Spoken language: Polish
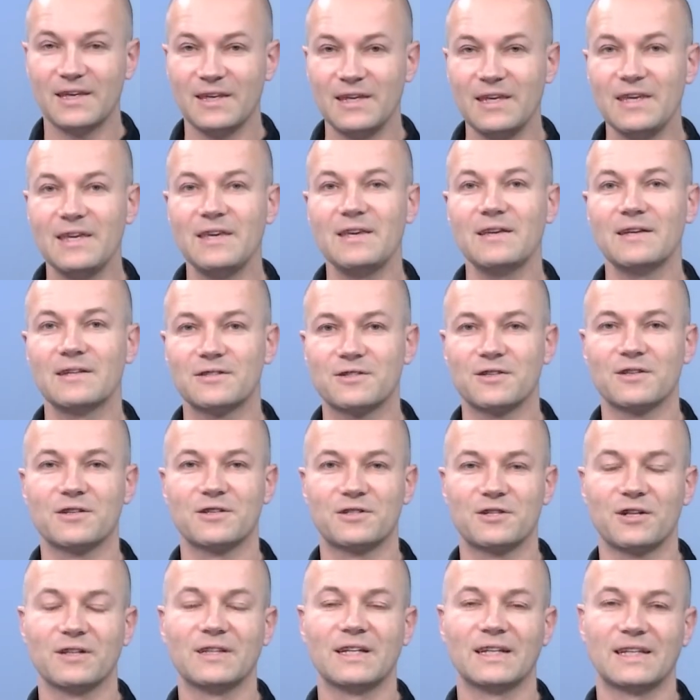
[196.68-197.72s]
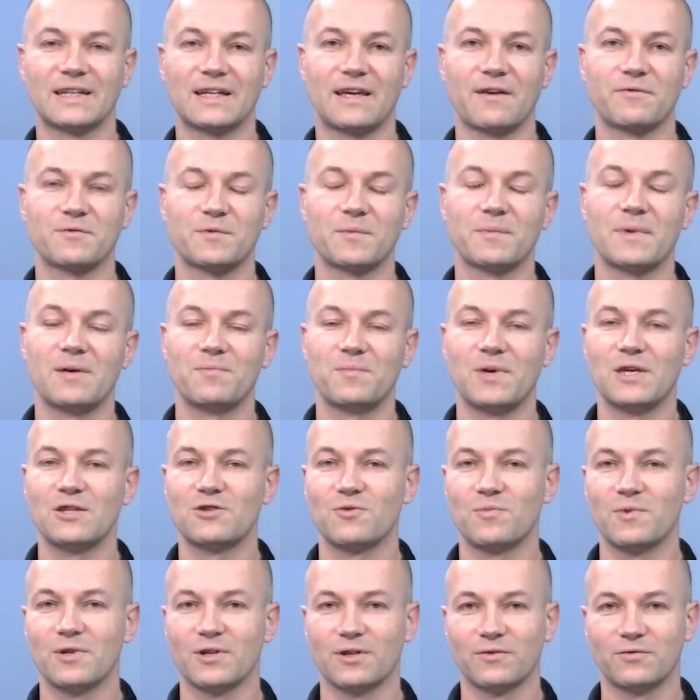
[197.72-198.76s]
i żąda, tak jak wspomniałem,
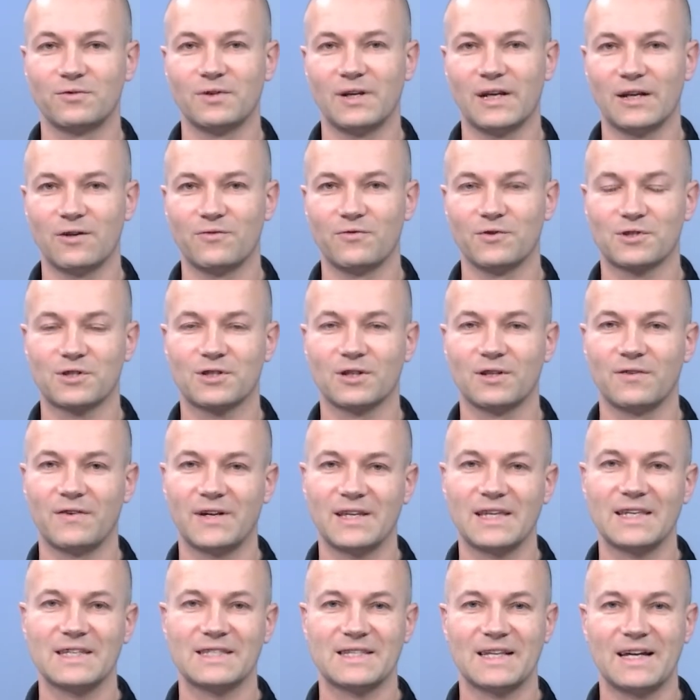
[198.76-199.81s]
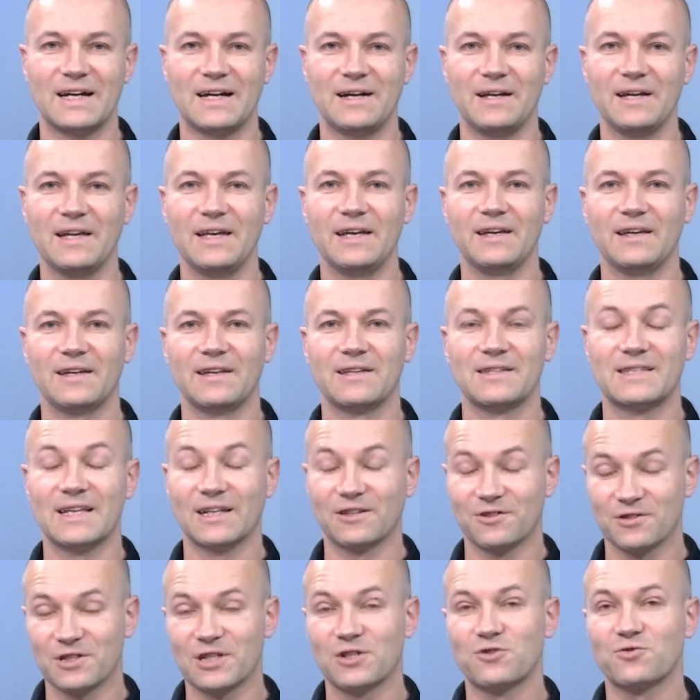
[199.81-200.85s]
5 milionów dolarów odszkodowania za,
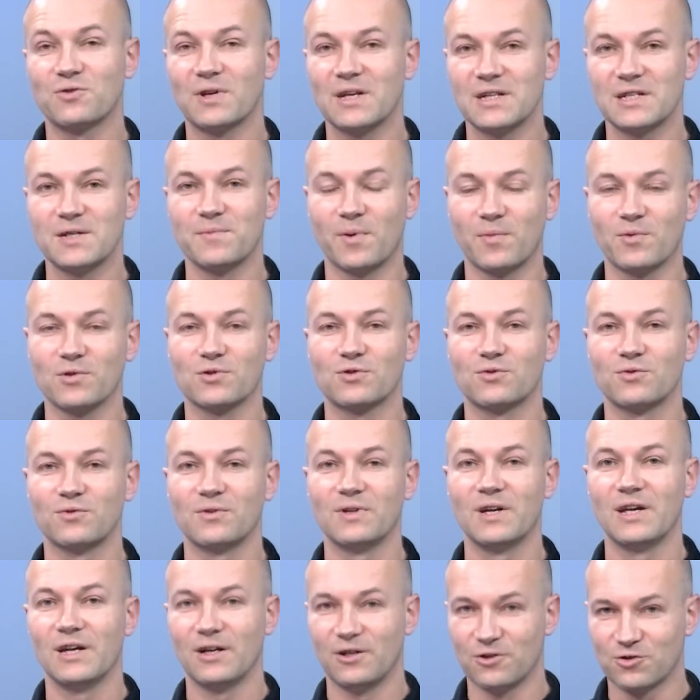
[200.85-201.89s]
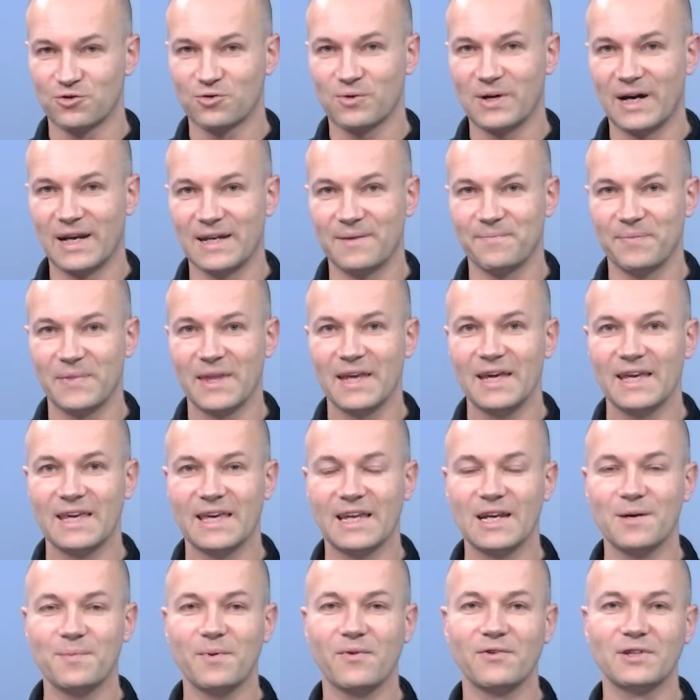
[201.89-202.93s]
za to, że czuje się po prostu oszukany.
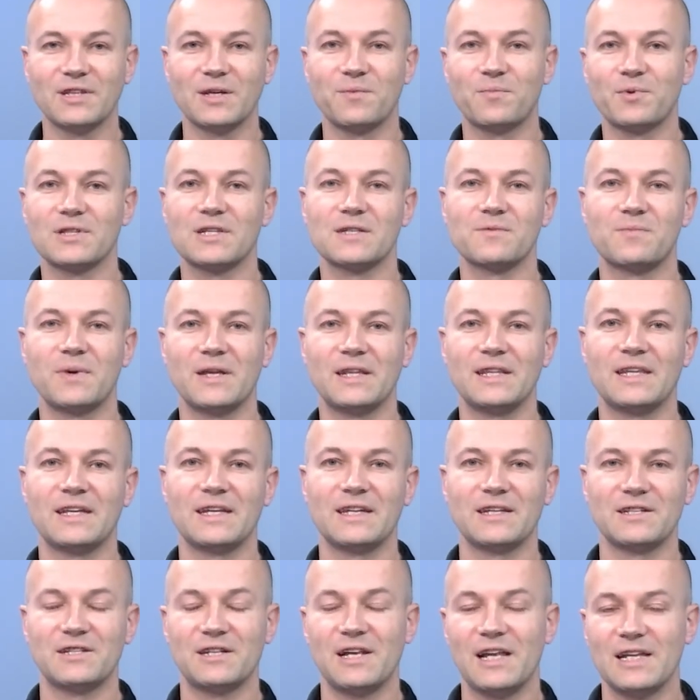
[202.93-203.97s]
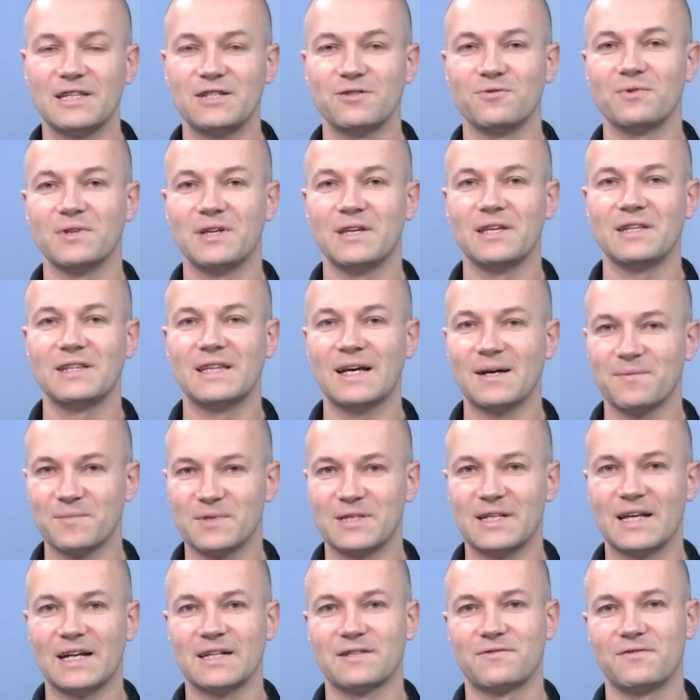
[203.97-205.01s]
Ja na pewno ten proces będę śledził i dam
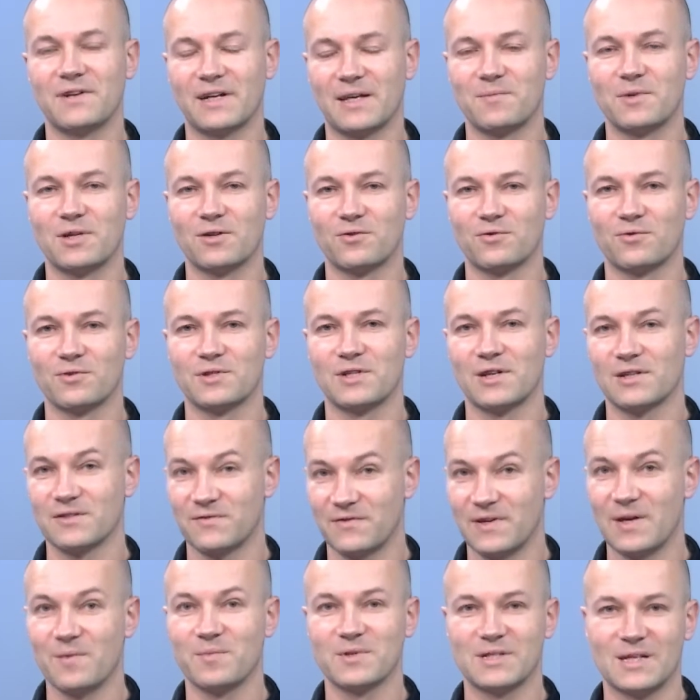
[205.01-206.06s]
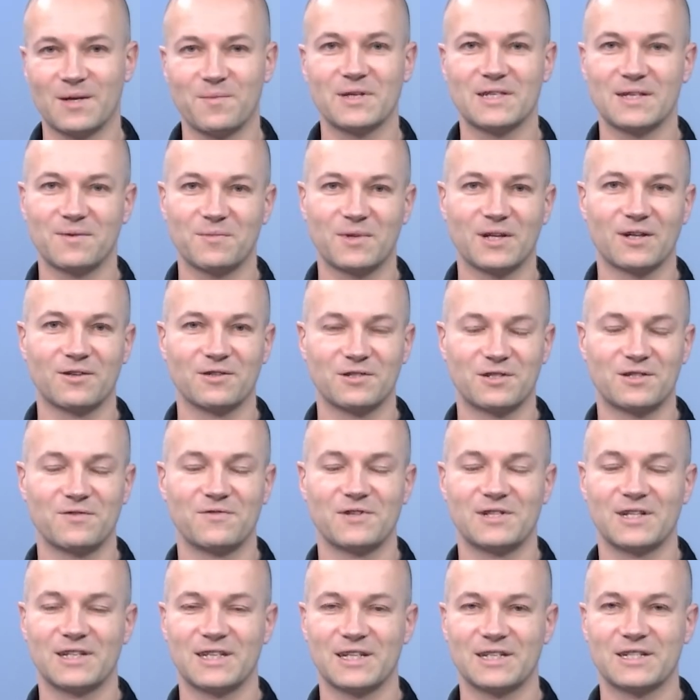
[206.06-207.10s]
znać, w jakim kierunku się rozwinie, bo sam jestem tego
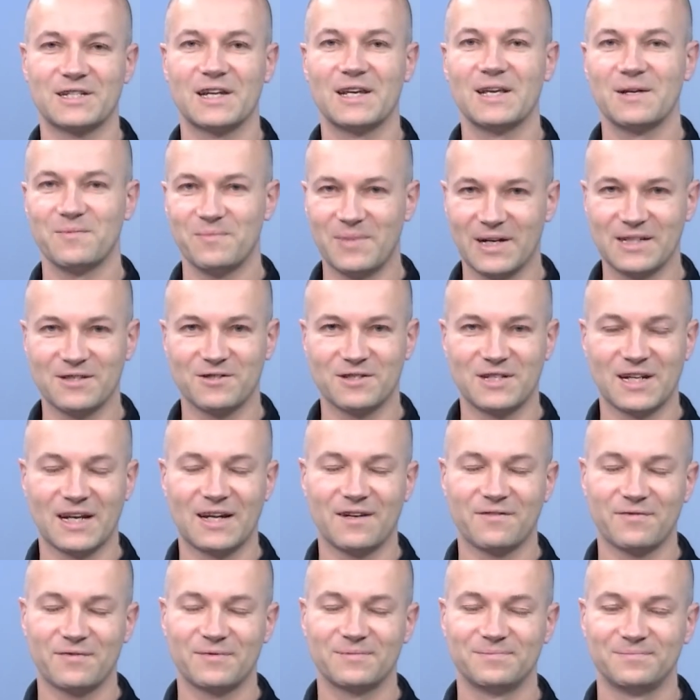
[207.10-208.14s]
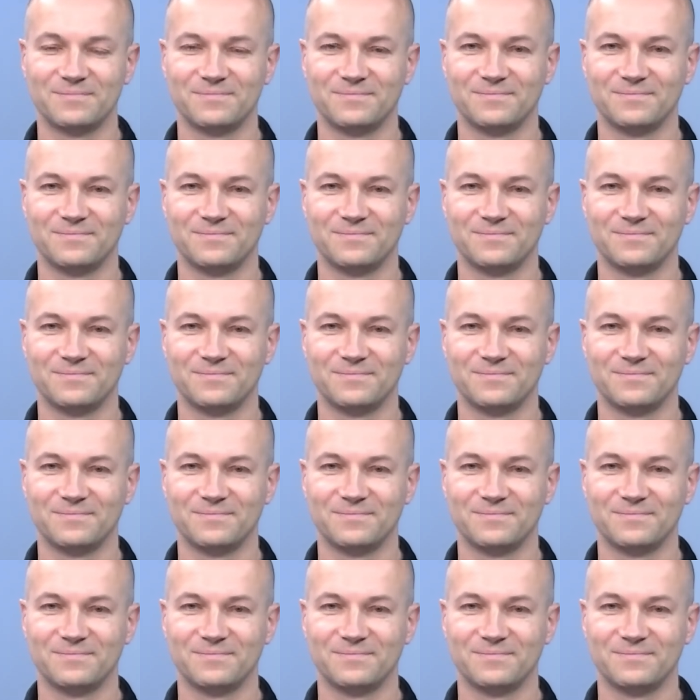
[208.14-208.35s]
rzeczywiście też bardzo ciekaw.